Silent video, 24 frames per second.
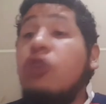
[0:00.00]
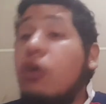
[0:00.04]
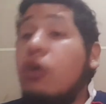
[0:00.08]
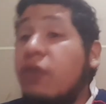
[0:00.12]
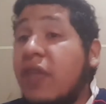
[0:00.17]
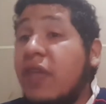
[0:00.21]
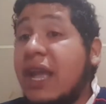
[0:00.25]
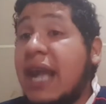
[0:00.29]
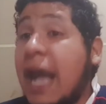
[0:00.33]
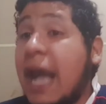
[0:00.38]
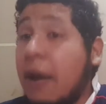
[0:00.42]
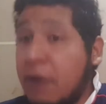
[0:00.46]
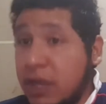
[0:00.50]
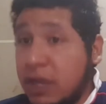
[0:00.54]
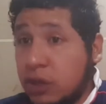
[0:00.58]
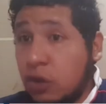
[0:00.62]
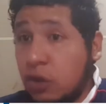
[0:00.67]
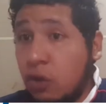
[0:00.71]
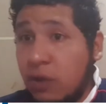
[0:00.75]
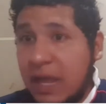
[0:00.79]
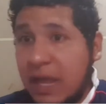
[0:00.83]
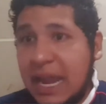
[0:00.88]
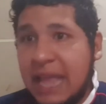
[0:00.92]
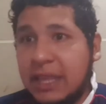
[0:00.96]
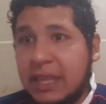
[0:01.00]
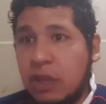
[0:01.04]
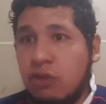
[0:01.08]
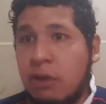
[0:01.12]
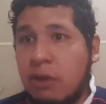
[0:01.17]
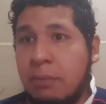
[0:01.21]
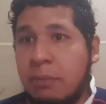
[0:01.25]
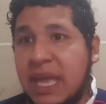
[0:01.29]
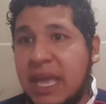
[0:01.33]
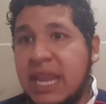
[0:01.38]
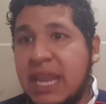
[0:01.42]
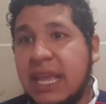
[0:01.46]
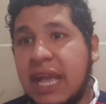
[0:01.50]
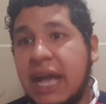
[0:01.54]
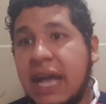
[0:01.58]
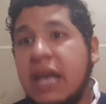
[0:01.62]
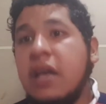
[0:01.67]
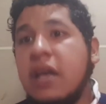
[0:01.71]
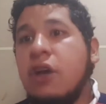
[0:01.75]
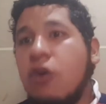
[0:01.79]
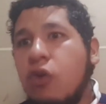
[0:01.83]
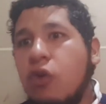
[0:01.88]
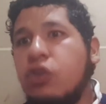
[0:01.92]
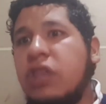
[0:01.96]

donde cabe toda Latinoamérica